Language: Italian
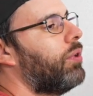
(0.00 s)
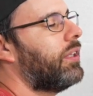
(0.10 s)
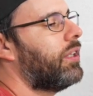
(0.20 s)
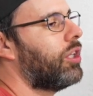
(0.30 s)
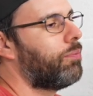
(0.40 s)

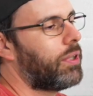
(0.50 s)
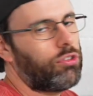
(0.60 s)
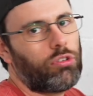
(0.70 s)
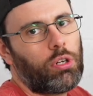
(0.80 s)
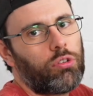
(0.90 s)
pochettino perché
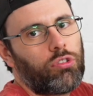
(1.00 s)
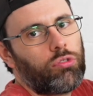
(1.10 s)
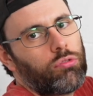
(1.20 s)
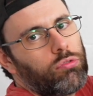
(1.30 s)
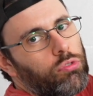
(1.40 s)
sennò c'è
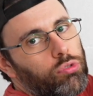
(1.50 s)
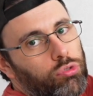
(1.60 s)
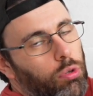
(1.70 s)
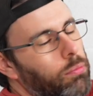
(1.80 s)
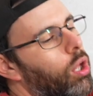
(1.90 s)

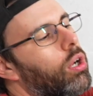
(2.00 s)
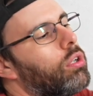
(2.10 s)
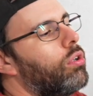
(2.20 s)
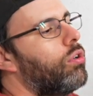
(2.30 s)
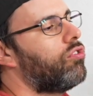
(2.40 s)
questo
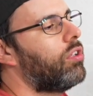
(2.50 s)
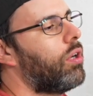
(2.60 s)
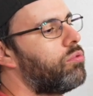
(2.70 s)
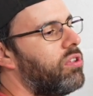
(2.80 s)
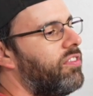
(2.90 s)
blocco così,
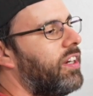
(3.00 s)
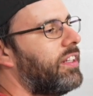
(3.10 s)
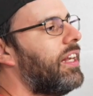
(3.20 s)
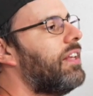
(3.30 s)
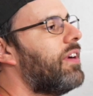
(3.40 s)
qua bisogna fare
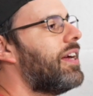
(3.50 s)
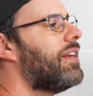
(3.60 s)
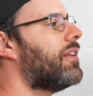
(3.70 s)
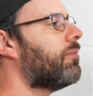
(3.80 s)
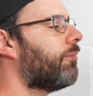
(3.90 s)
dei
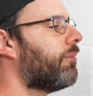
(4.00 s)
livelli